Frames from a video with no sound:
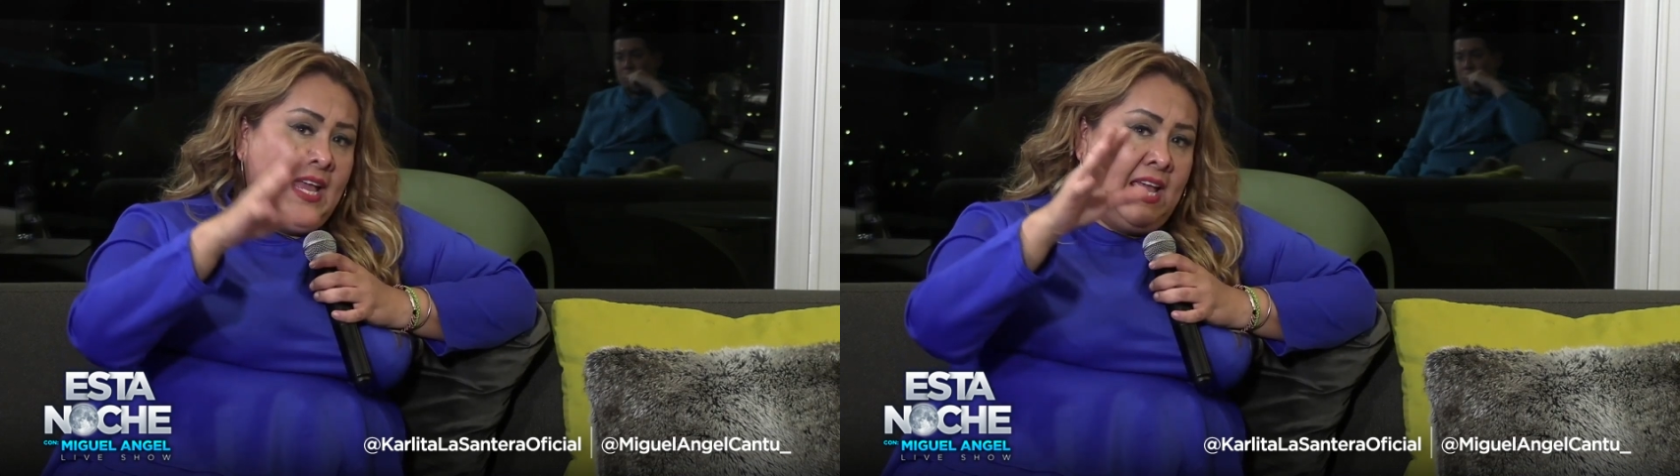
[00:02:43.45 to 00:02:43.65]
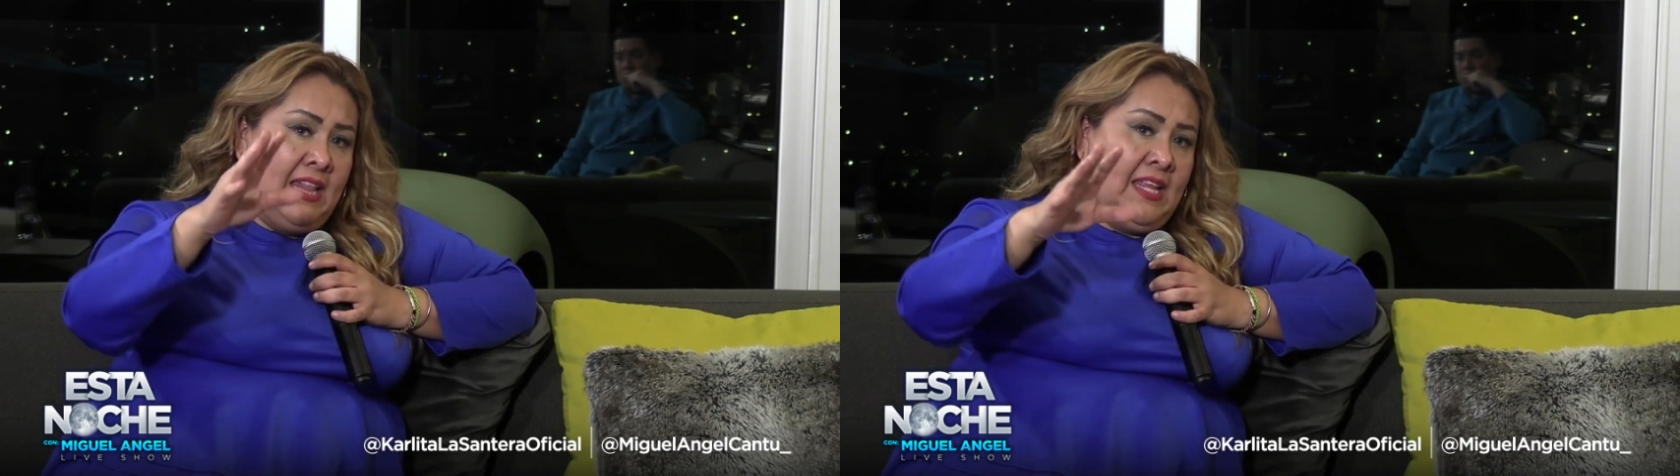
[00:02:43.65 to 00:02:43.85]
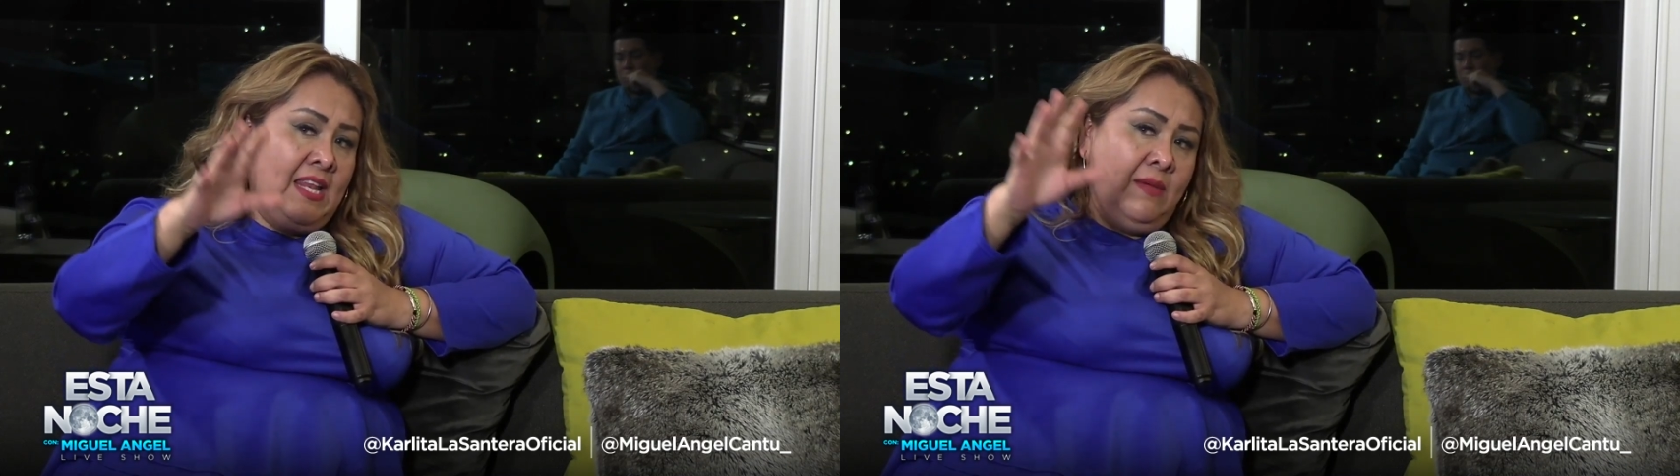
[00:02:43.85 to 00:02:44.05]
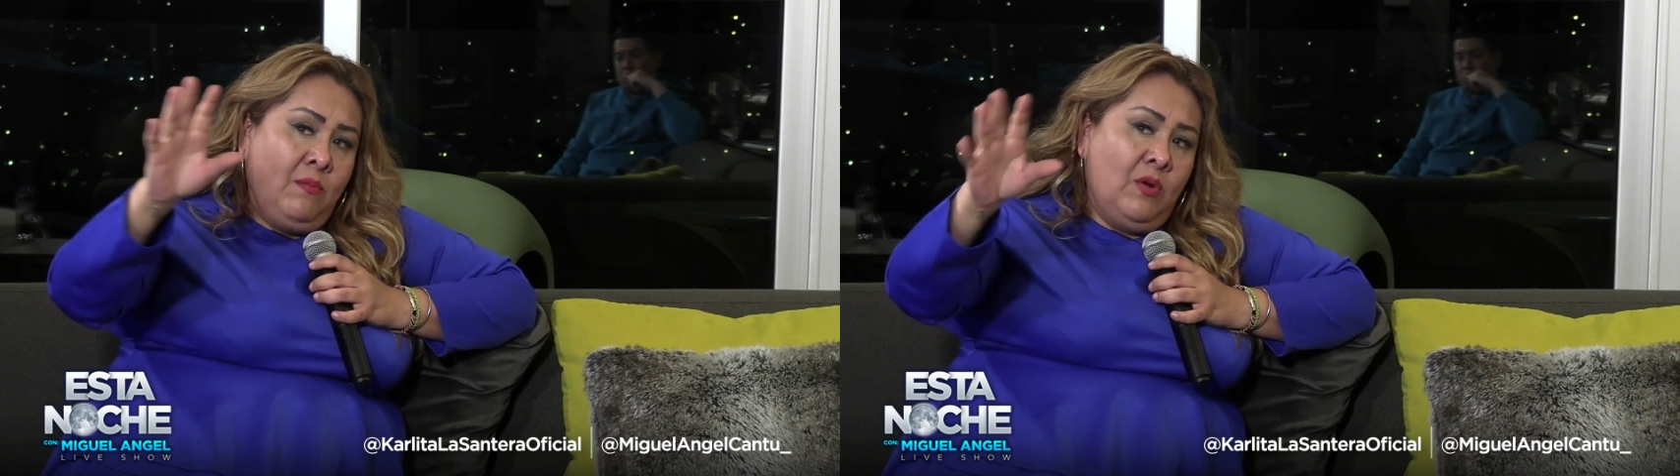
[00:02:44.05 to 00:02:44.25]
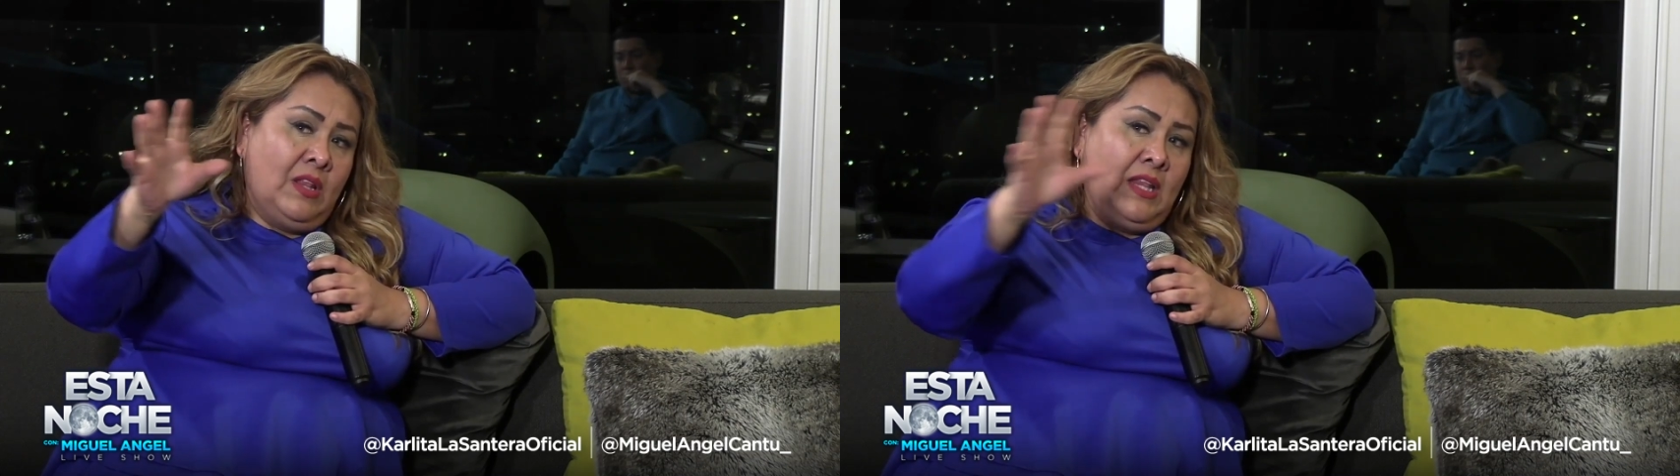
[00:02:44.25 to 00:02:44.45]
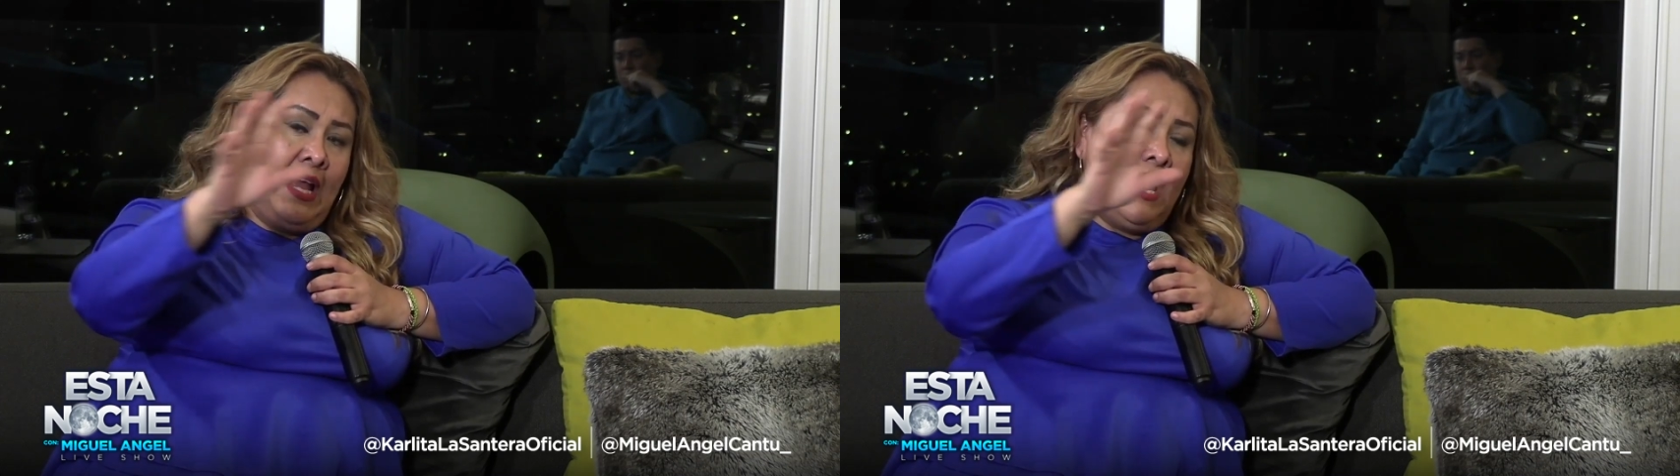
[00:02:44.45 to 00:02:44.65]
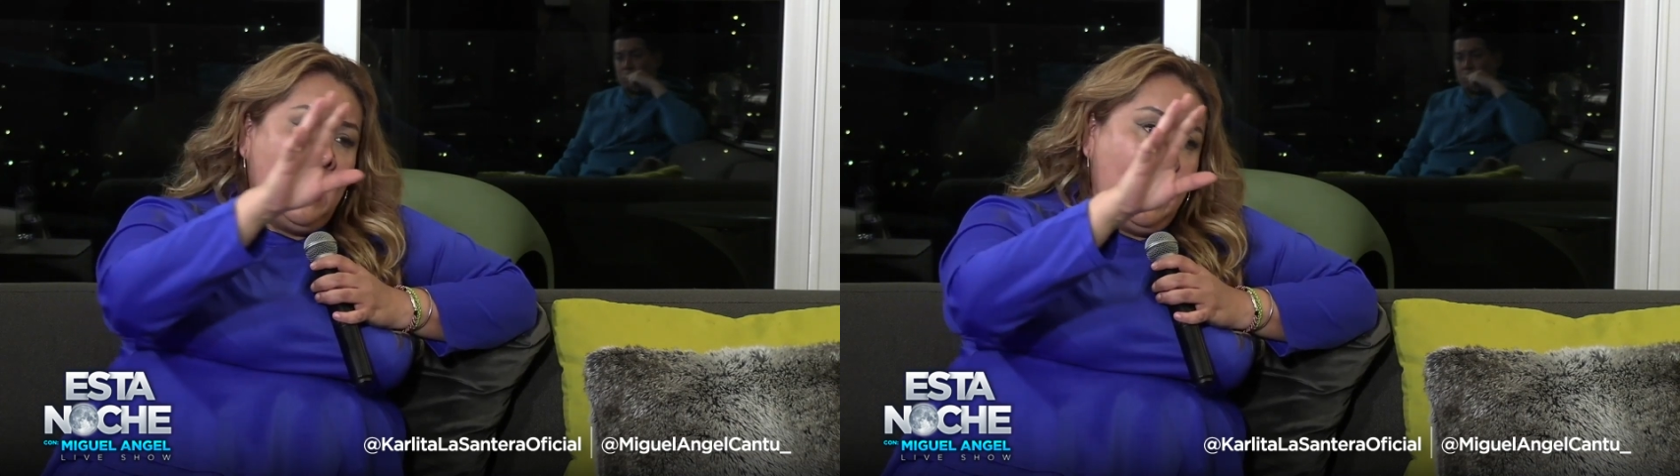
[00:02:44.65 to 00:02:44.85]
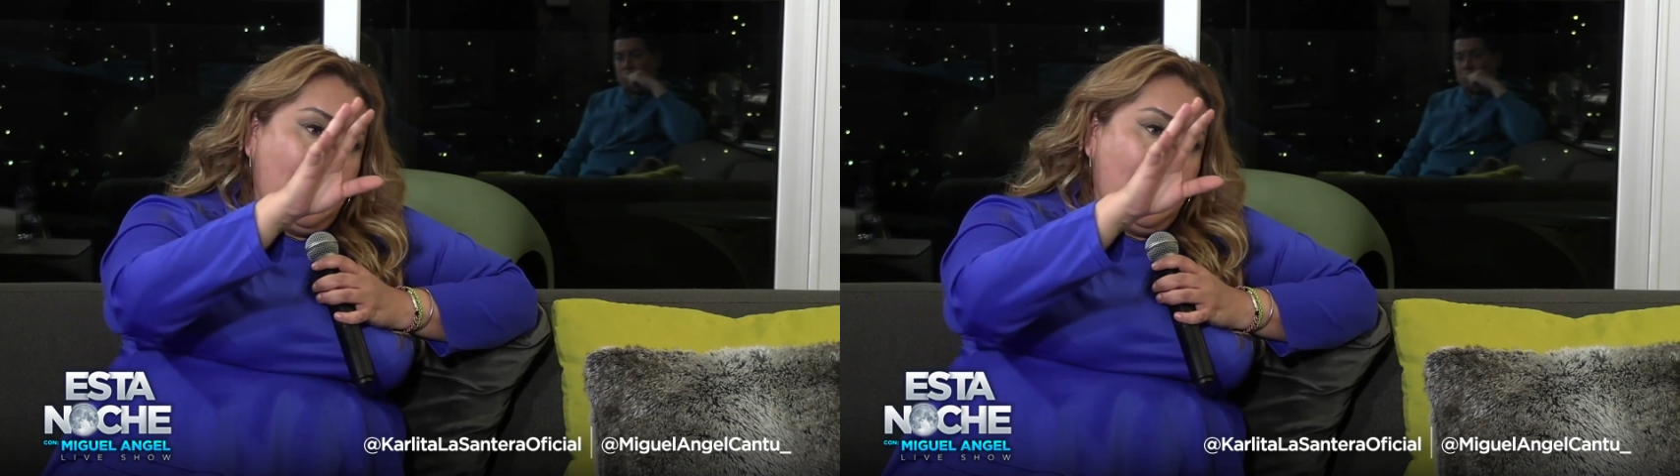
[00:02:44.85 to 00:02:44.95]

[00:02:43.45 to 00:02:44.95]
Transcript: que tiene muerta